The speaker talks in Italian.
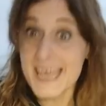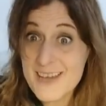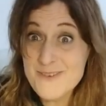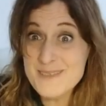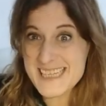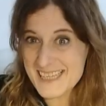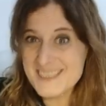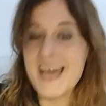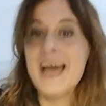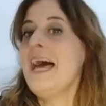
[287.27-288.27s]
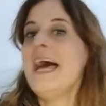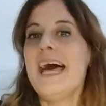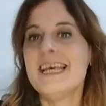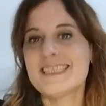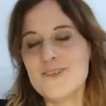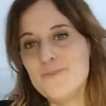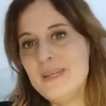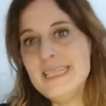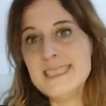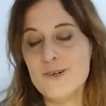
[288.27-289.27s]
Era come se, cioè, è stato
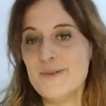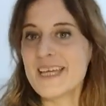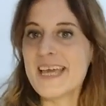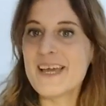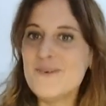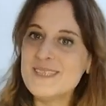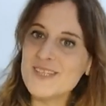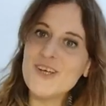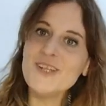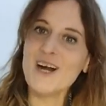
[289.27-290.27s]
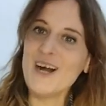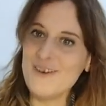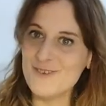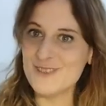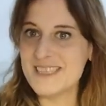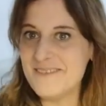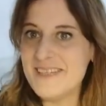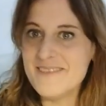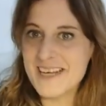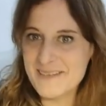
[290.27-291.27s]
bellissimo perché come se nonna fosse
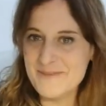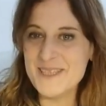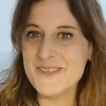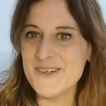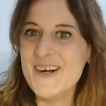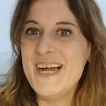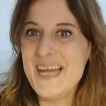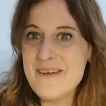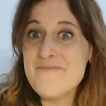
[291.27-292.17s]
viva, capito?